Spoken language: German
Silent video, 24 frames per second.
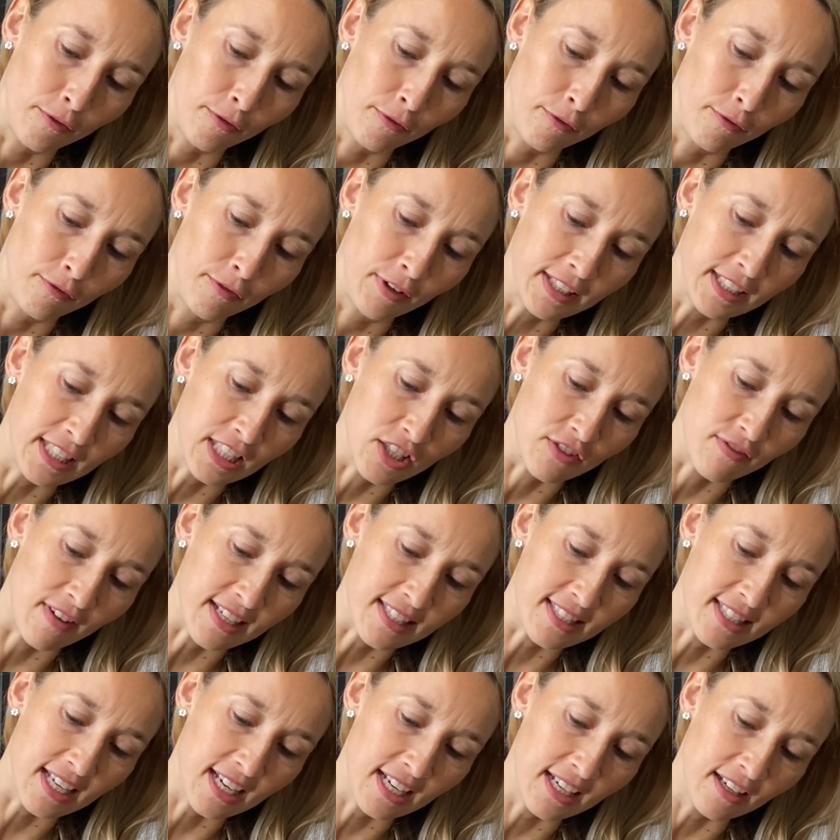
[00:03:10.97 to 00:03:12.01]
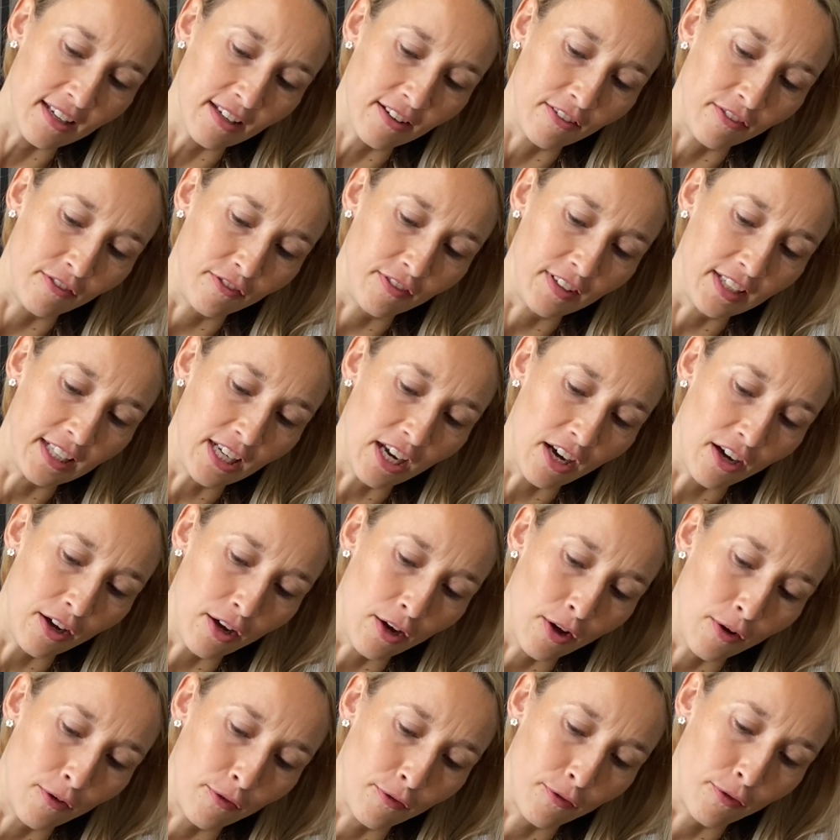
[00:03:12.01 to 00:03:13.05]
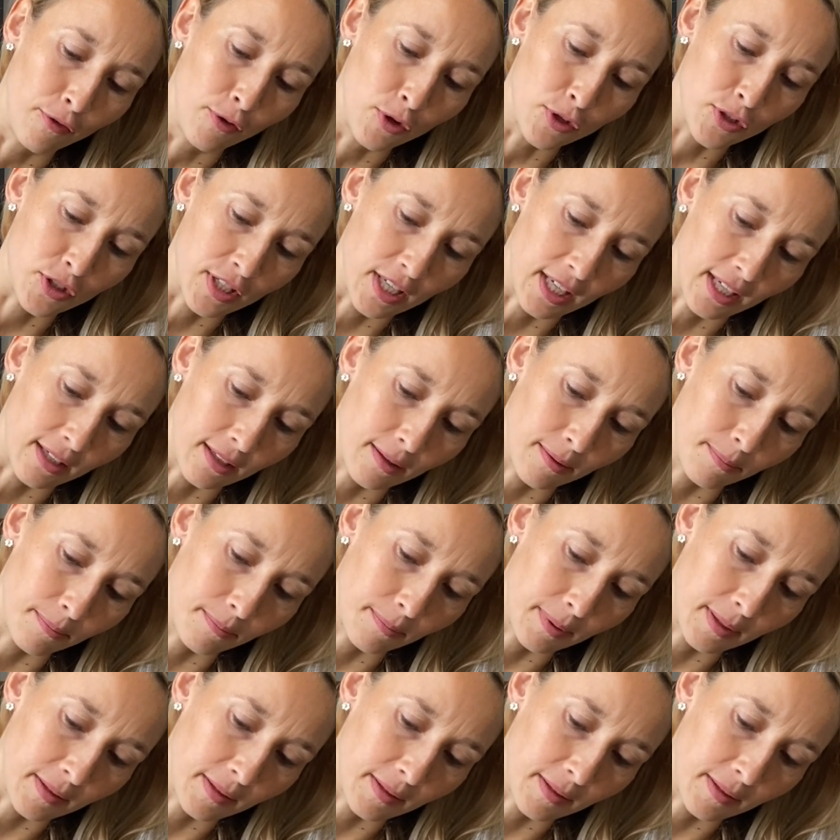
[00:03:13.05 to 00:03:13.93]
wird das Wasser wieder flüssig.